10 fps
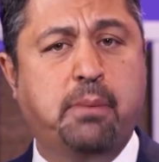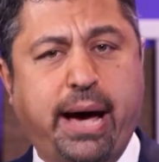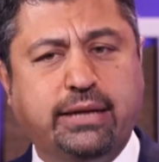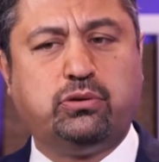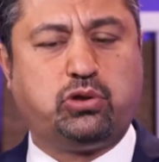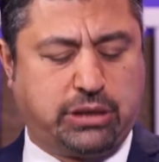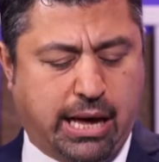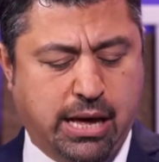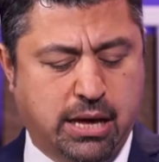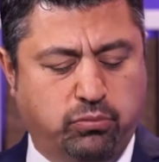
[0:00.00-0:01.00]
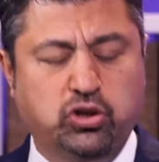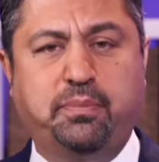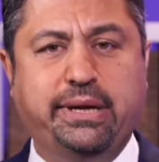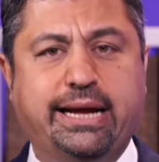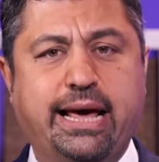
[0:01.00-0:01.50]
Petrus da bunu
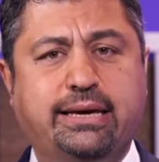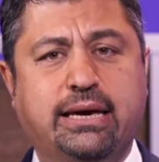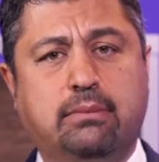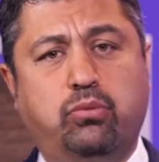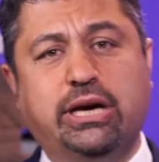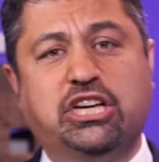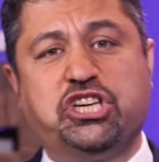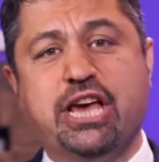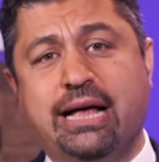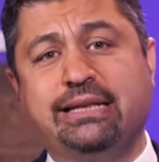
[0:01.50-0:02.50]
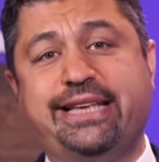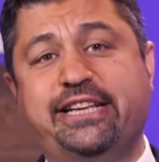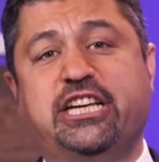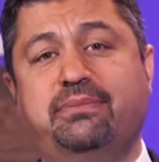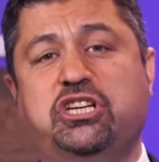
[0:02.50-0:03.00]
bilerek bu yaşayan
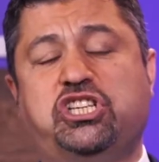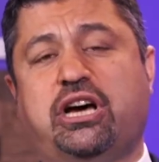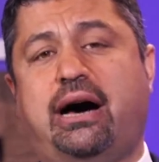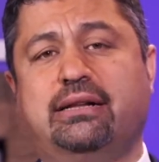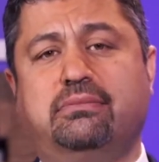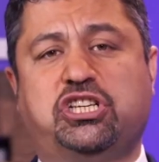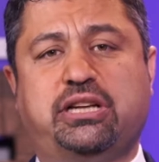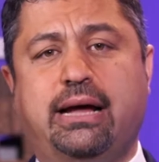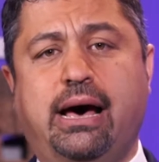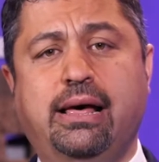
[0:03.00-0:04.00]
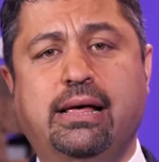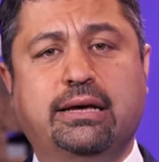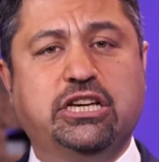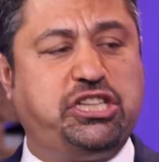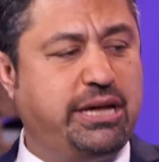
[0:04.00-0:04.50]
seçilmiş çağrılmışlara
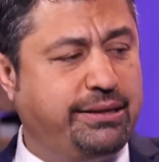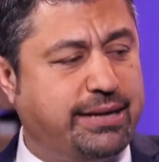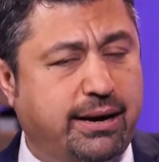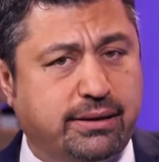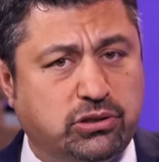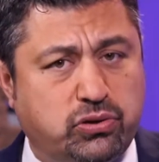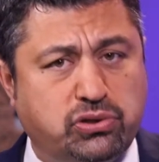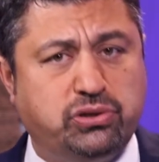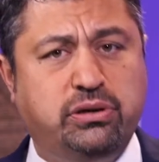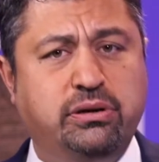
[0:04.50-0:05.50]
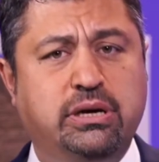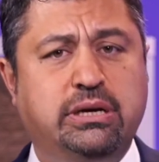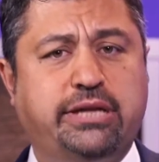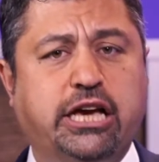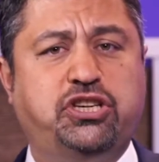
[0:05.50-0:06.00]
işte Tanrı'nın sözünü
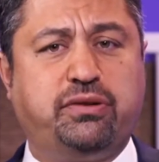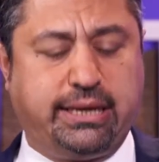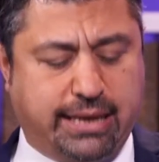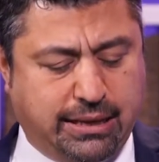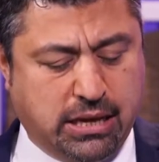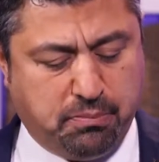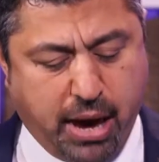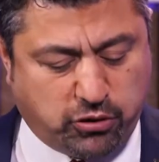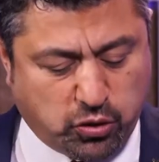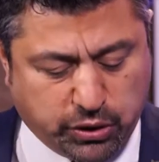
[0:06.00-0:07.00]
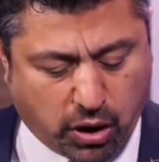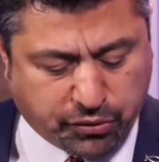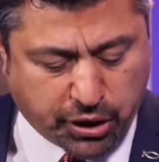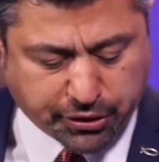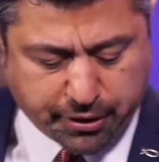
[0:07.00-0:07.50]
teşvik eden mektubu
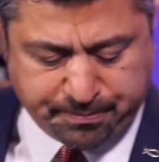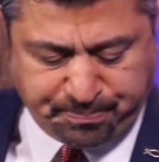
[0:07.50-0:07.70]
gönderiyor.